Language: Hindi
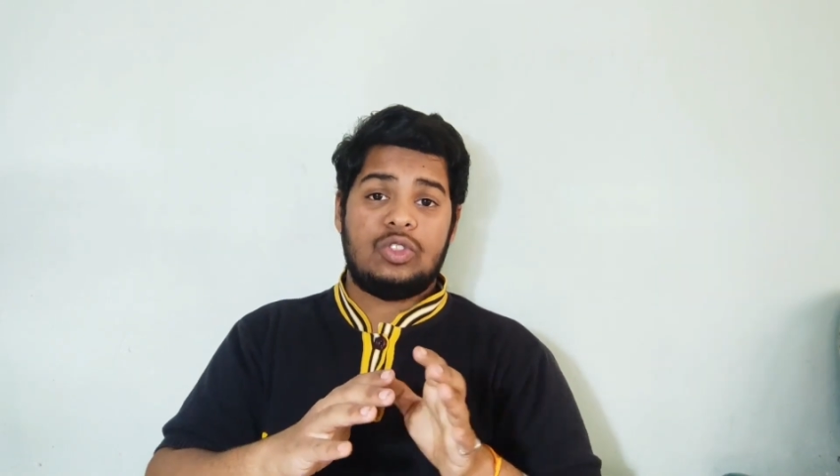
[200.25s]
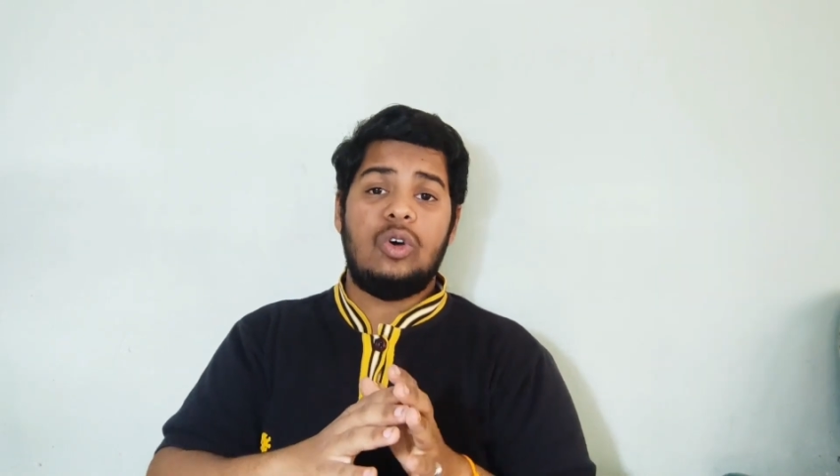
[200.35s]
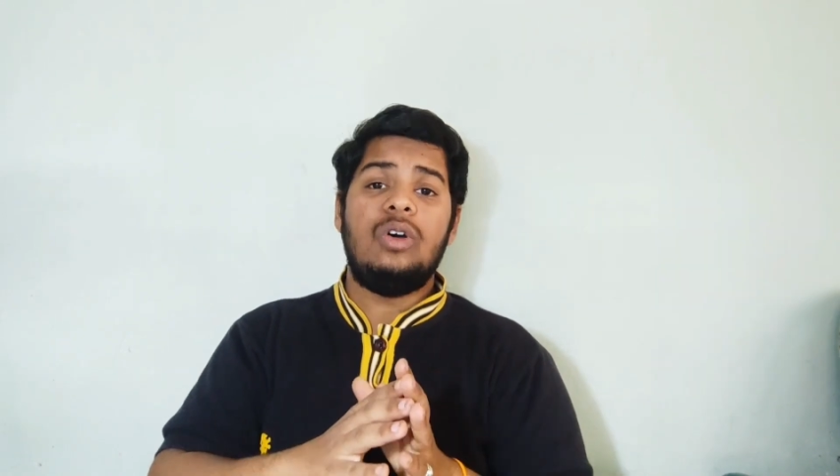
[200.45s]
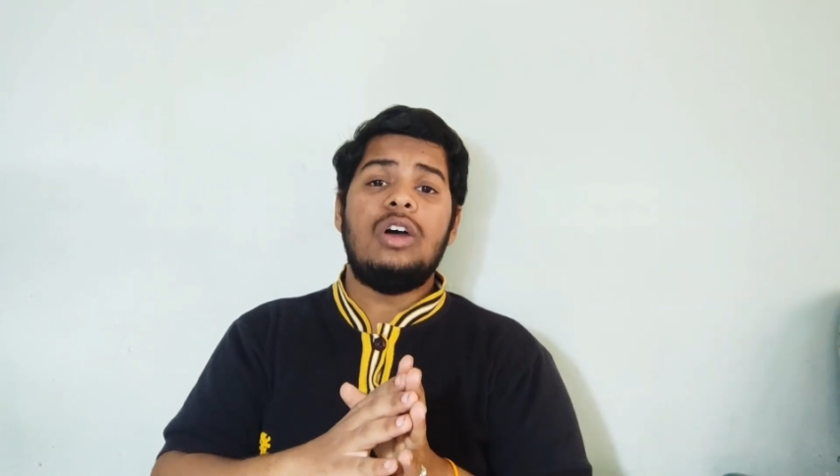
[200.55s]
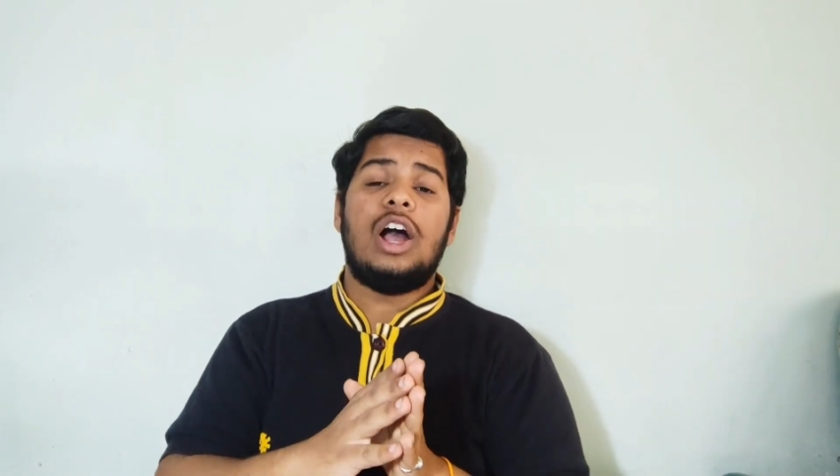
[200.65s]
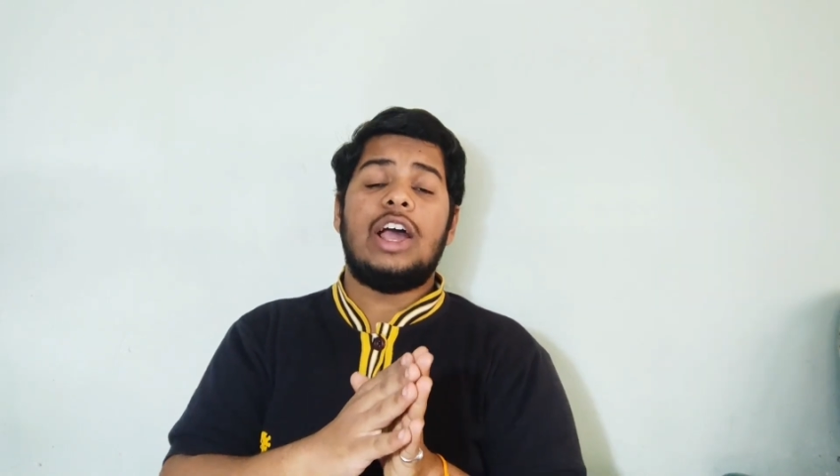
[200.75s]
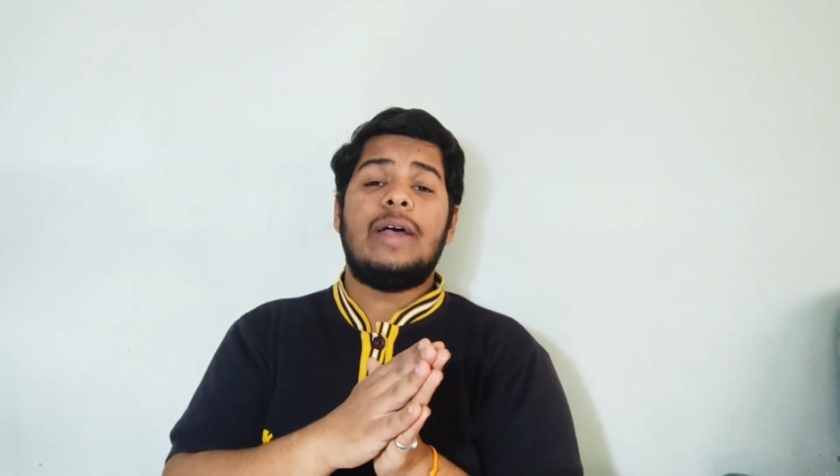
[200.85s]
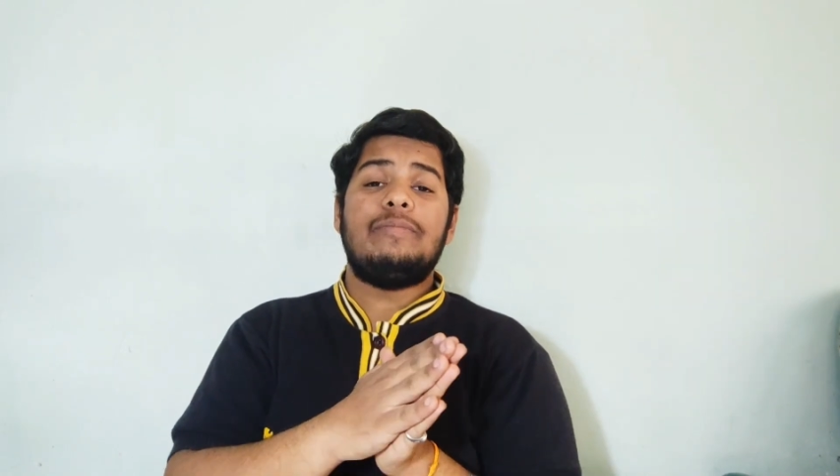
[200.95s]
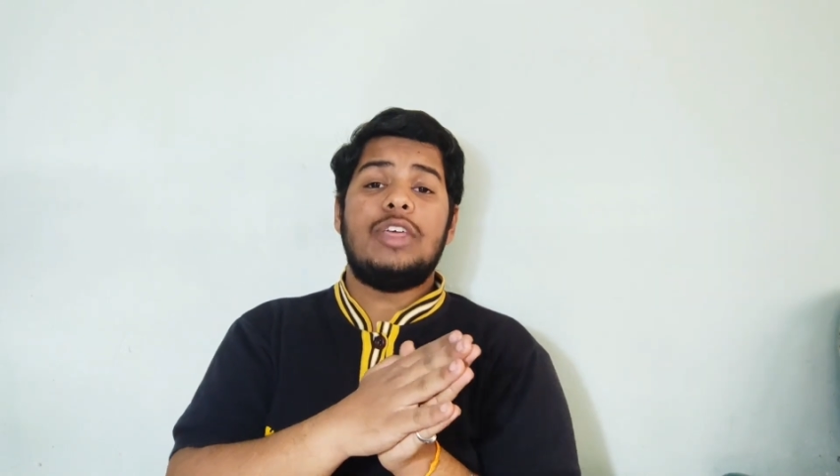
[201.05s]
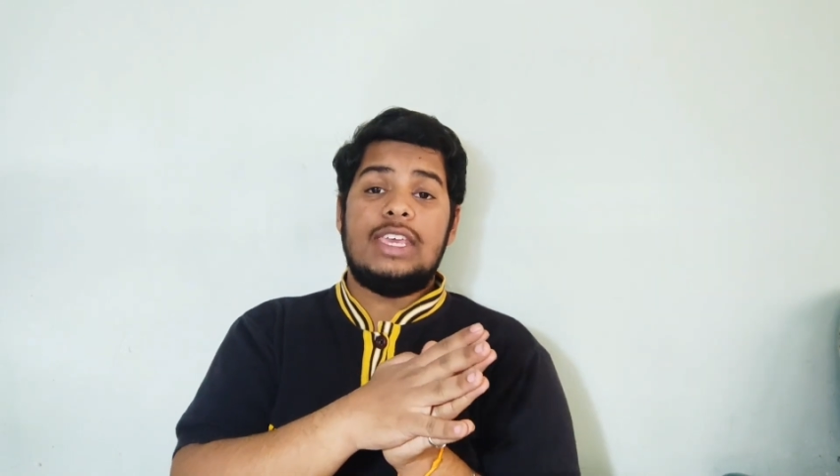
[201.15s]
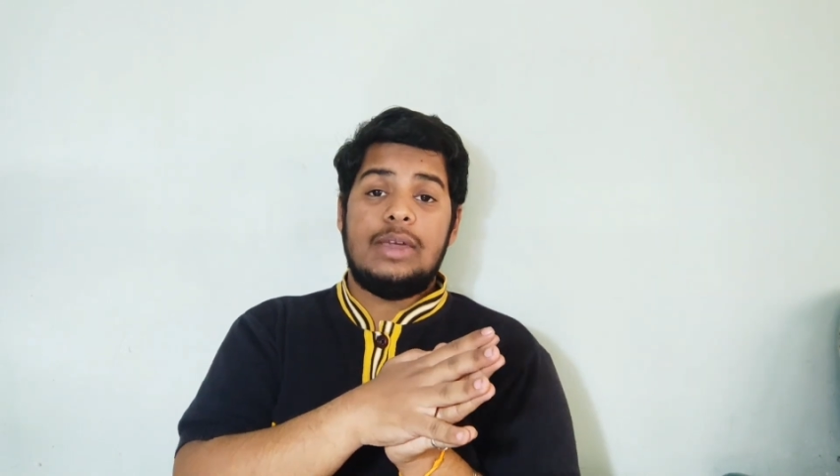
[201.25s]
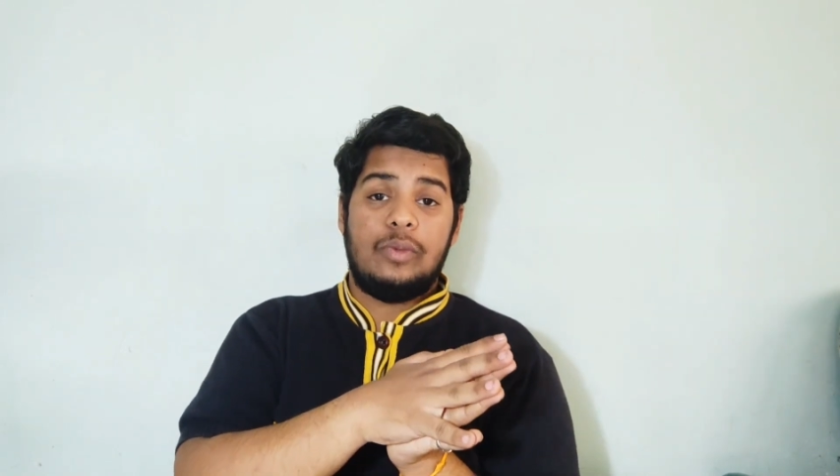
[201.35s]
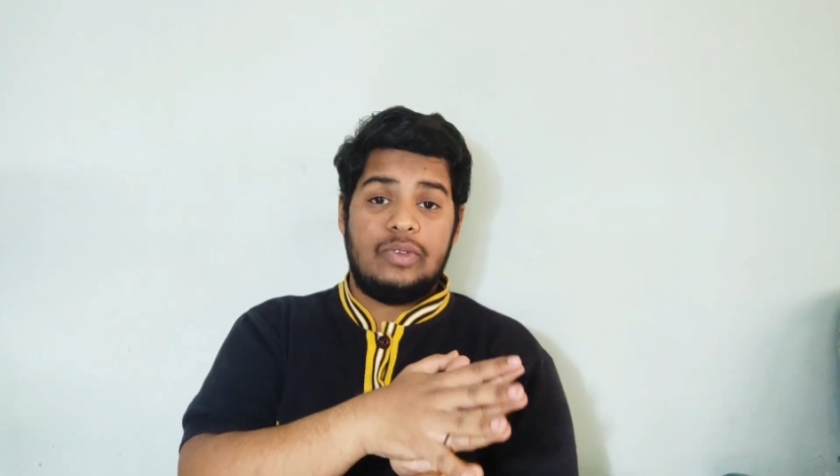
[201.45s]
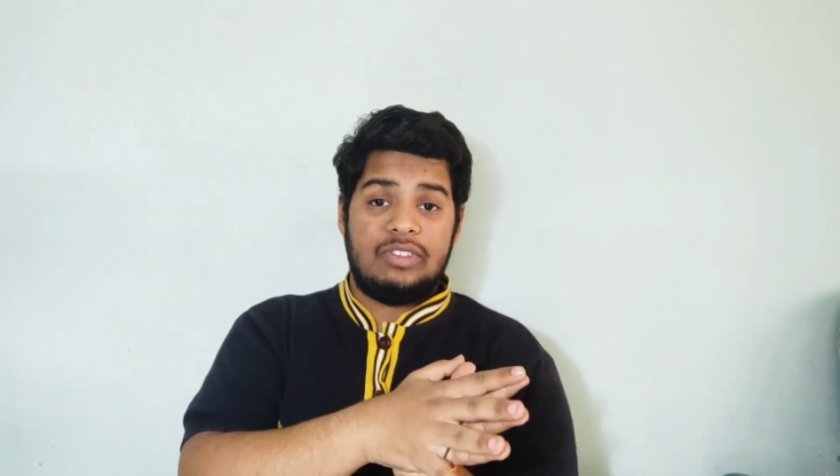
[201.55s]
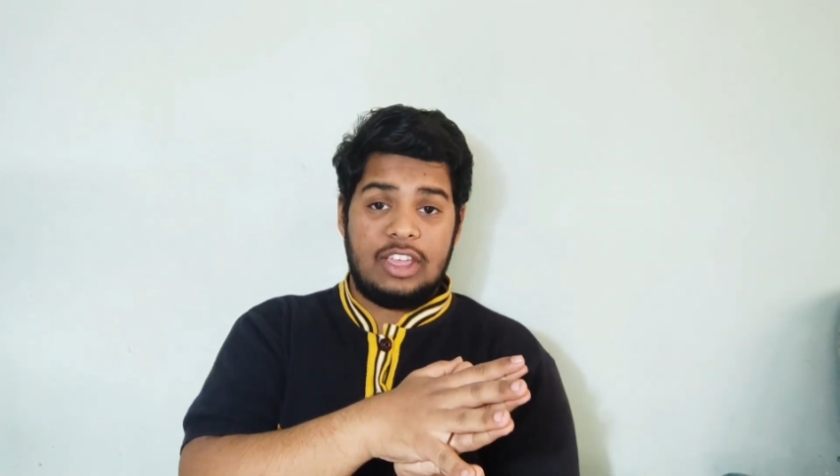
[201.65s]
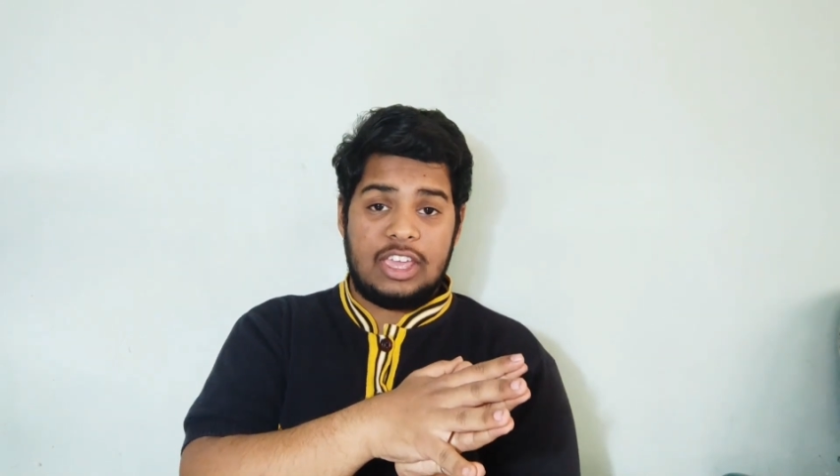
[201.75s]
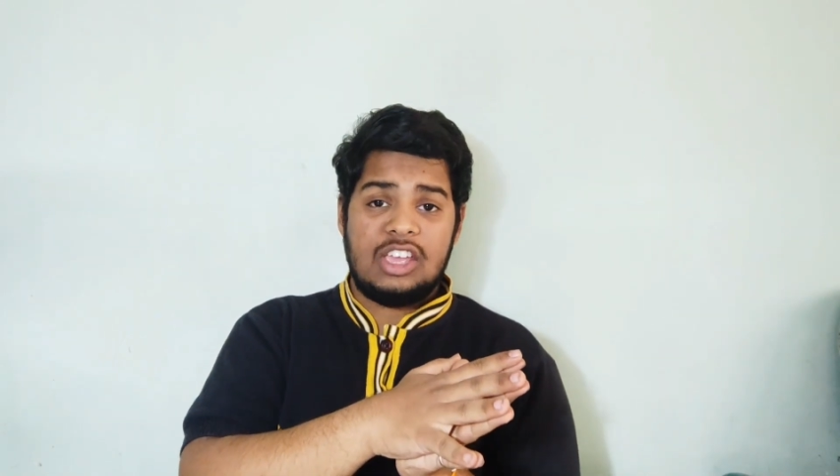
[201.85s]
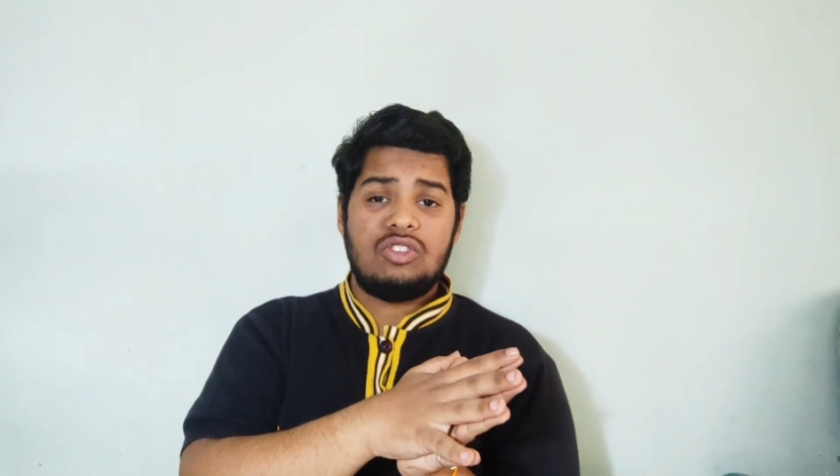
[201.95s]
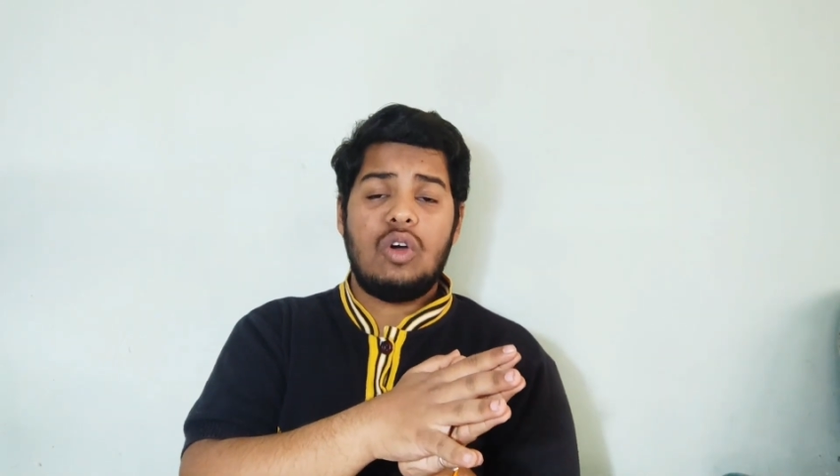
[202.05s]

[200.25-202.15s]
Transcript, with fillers: तो अगर आपने ये मूवीज़ देखी है